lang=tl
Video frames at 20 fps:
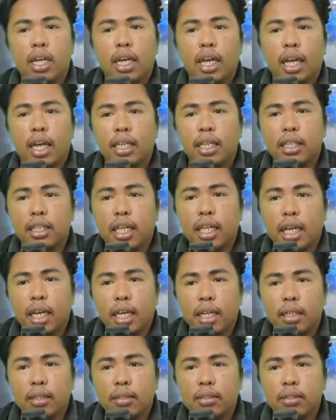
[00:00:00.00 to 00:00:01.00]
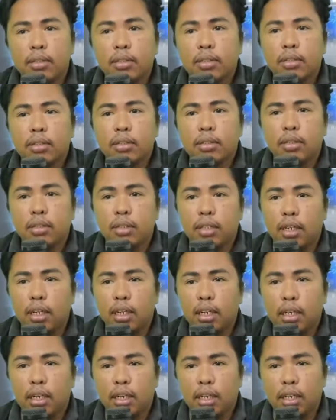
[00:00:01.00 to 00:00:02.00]
And then,
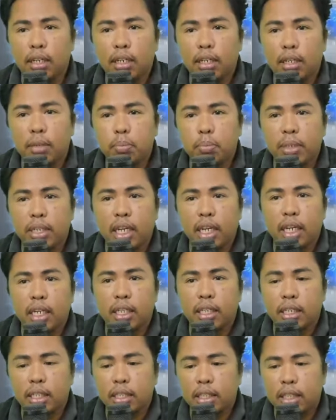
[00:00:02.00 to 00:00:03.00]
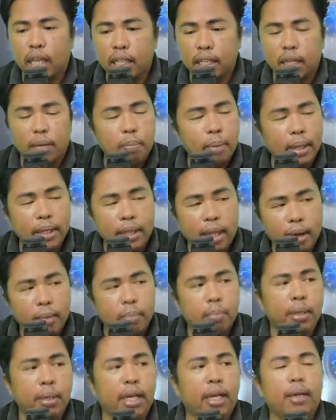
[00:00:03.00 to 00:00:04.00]
uh,
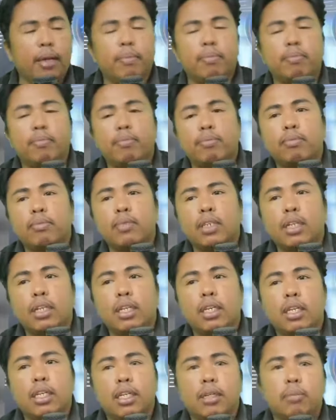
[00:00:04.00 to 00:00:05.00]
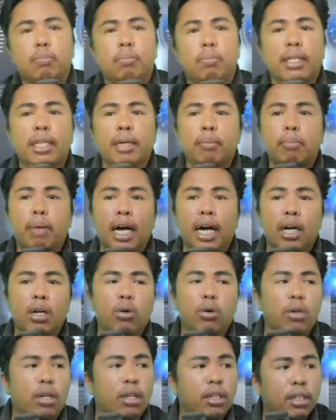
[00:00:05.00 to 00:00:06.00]
pinagtatagpi-tagpi,
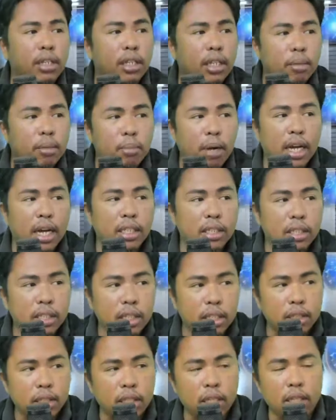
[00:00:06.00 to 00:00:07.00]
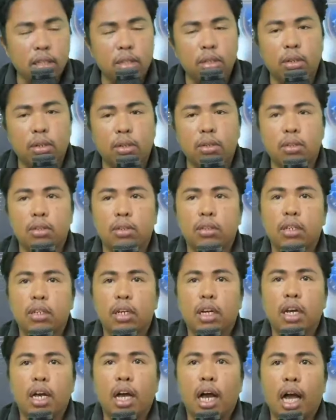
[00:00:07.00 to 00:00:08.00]
binabago, iniiba ang sentido.
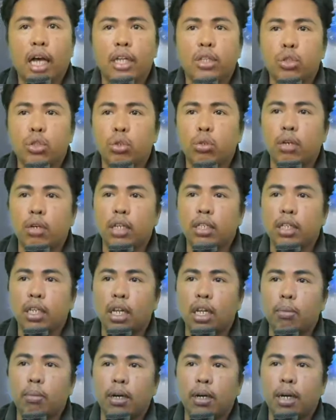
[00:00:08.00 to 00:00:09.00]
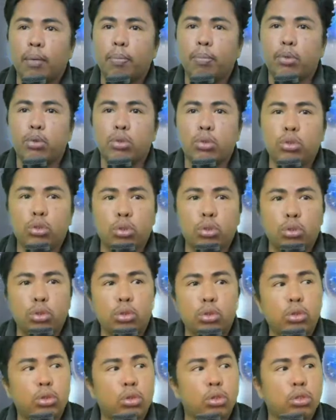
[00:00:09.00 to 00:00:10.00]
At yung kanilang mga
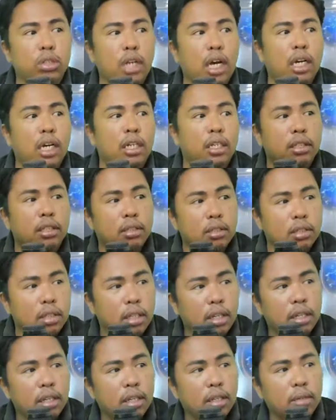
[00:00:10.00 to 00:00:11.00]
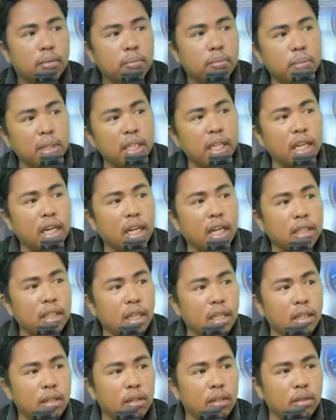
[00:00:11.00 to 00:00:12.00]
produce, yun ang
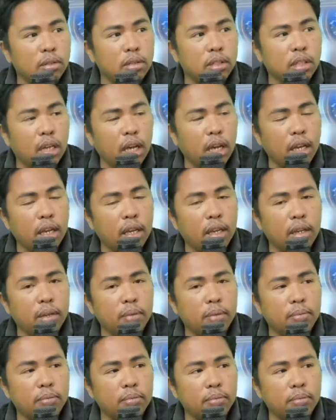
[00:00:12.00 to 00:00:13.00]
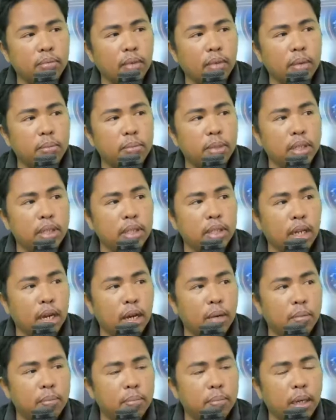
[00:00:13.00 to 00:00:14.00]
pinarating doon kay
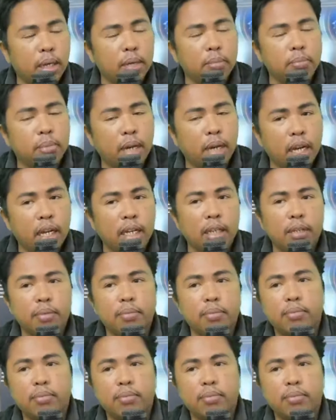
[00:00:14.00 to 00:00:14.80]
Bishop Palma.